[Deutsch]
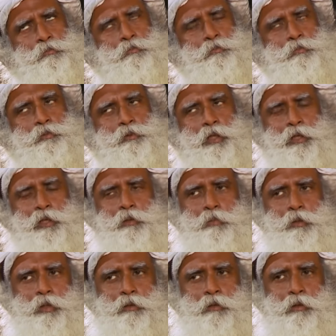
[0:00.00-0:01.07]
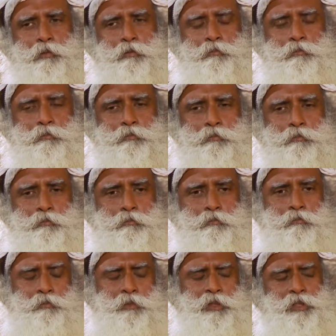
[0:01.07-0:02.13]
Shankaran Pillai dachte nach. Er
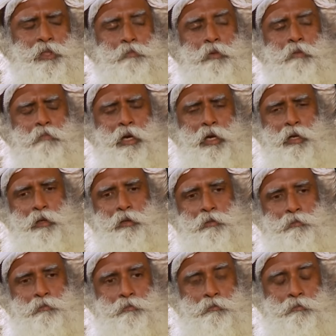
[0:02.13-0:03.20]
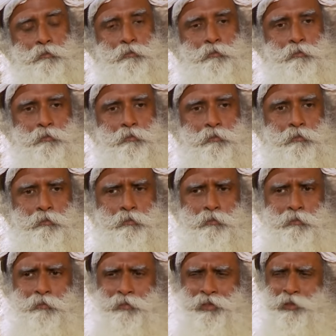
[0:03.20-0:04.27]
sagte Mumbai. Sie
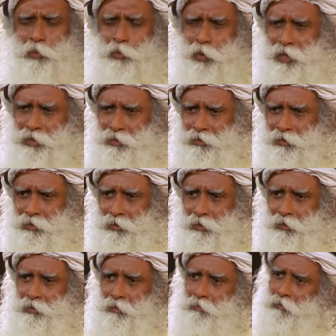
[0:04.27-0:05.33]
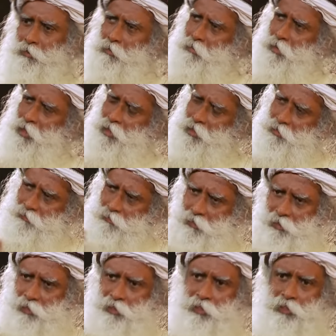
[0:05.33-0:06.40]
sagten, was? Mumbai ist
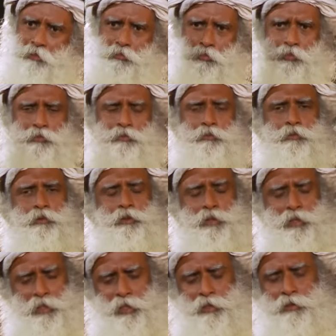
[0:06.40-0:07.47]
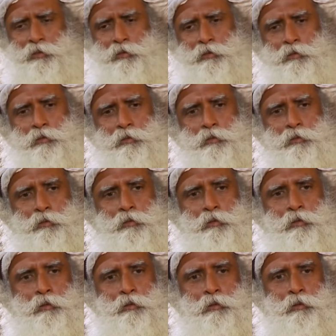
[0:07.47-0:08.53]
weiter entfernt als der Mond? Er sagte, ja.
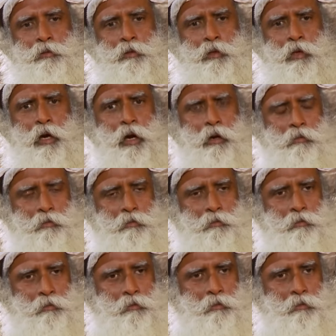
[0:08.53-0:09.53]
Wie das?